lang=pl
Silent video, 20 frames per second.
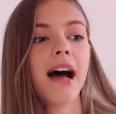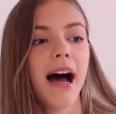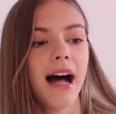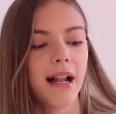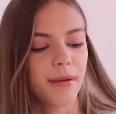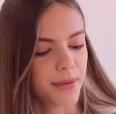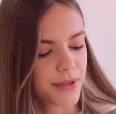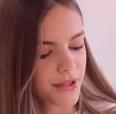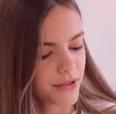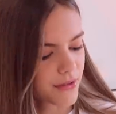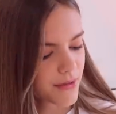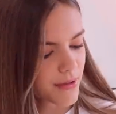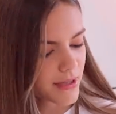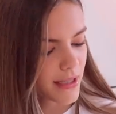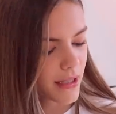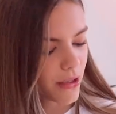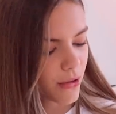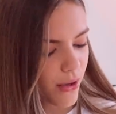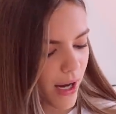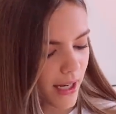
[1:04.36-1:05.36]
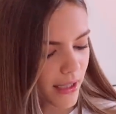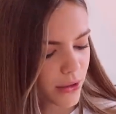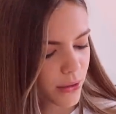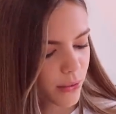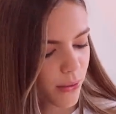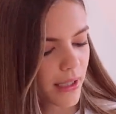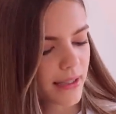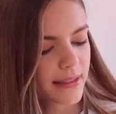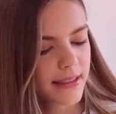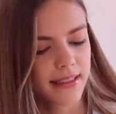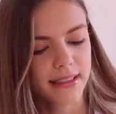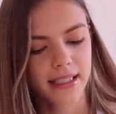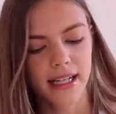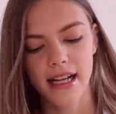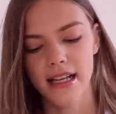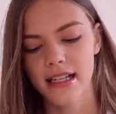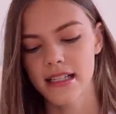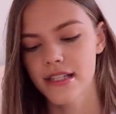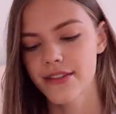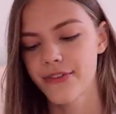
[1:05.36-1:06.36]
albo coś w tym stylu. Aktualnie
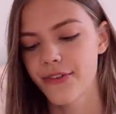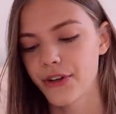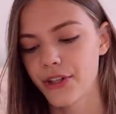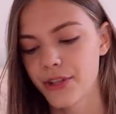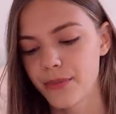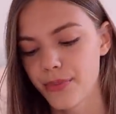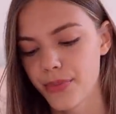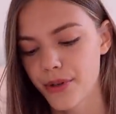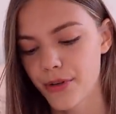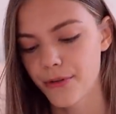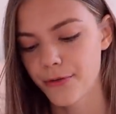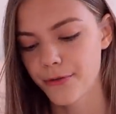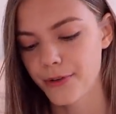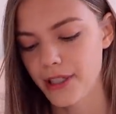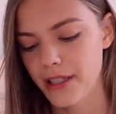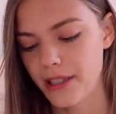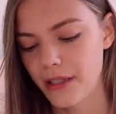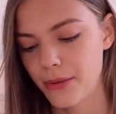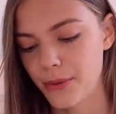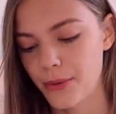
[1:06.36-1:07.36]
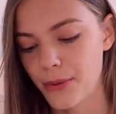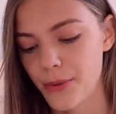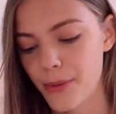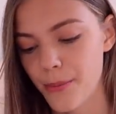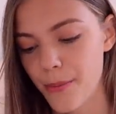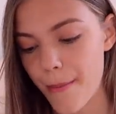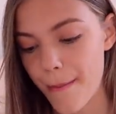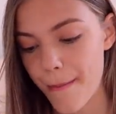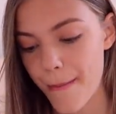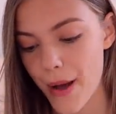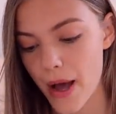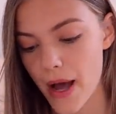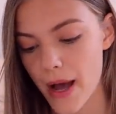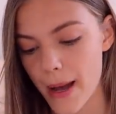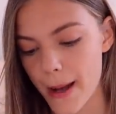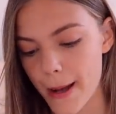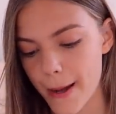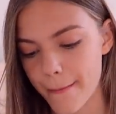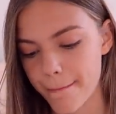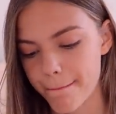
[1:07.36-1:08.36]
na swoim profilu
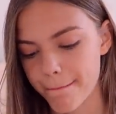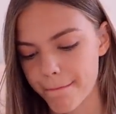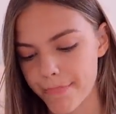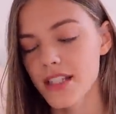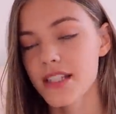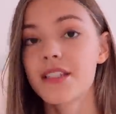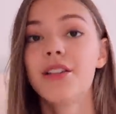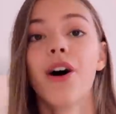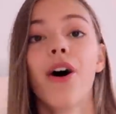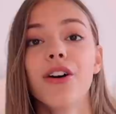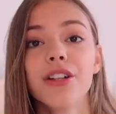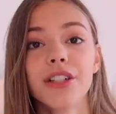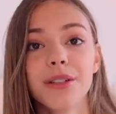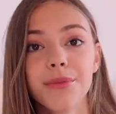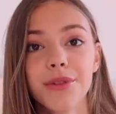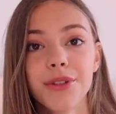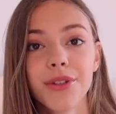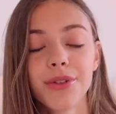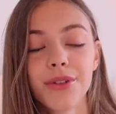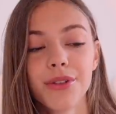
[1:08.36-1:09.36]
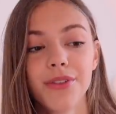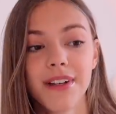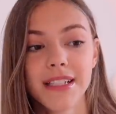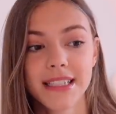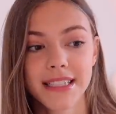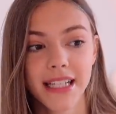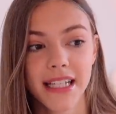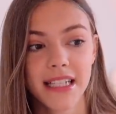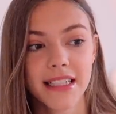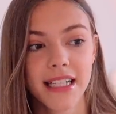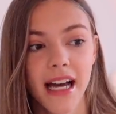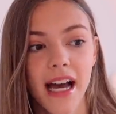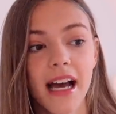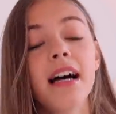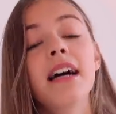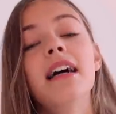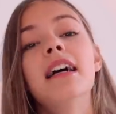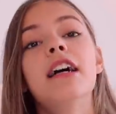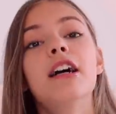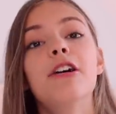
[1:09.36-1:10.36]
mam 182 zdjęcia,
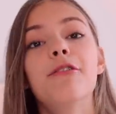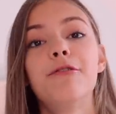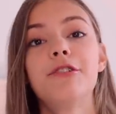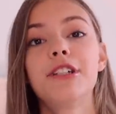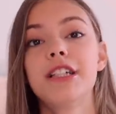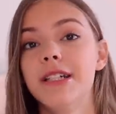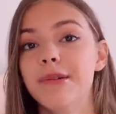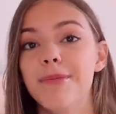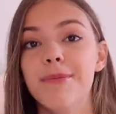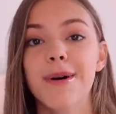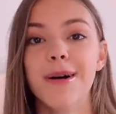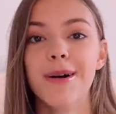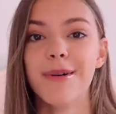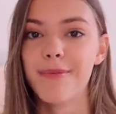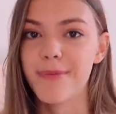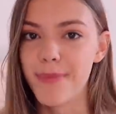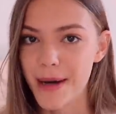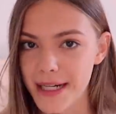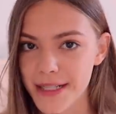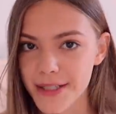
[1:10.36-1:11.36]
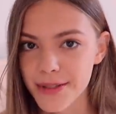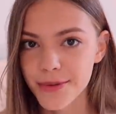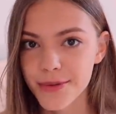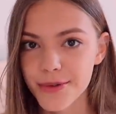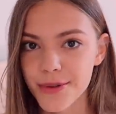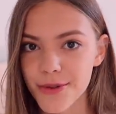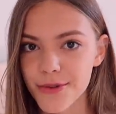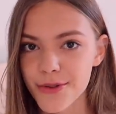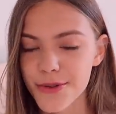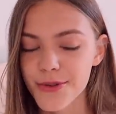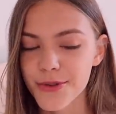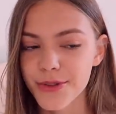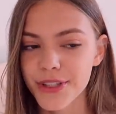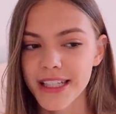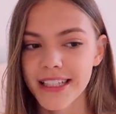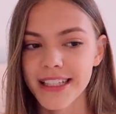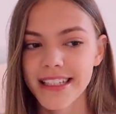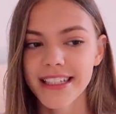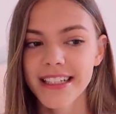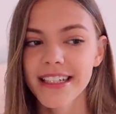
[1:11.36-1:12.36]
w czym bardzo dużo
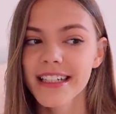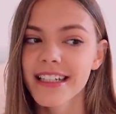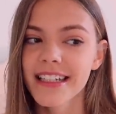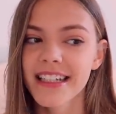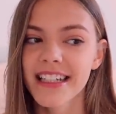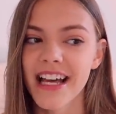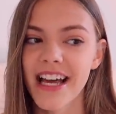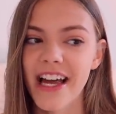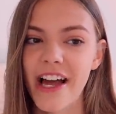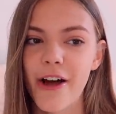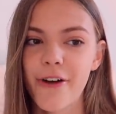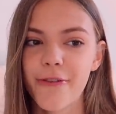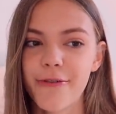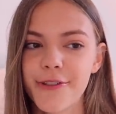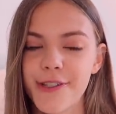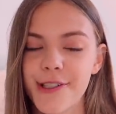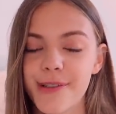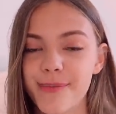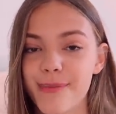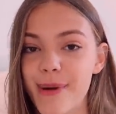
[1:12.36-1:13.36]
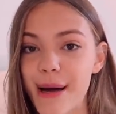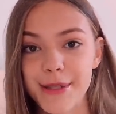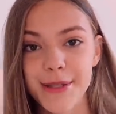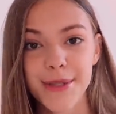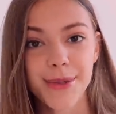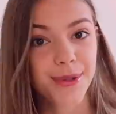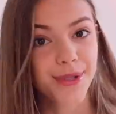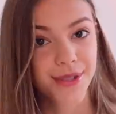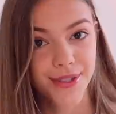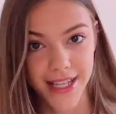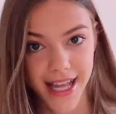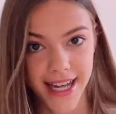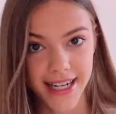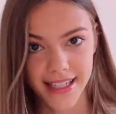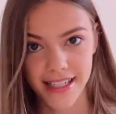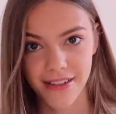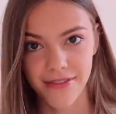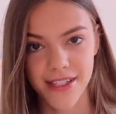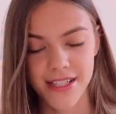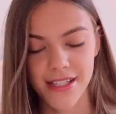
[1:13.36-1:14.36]
usuniętych, w czym bardzo dużo
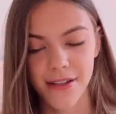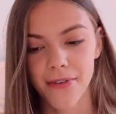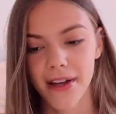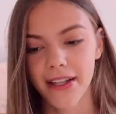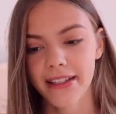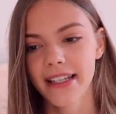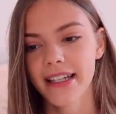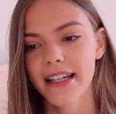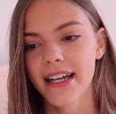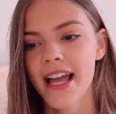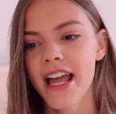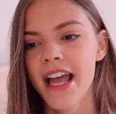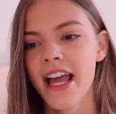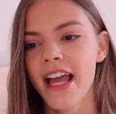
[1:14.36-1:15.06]
zarchiwizowanych.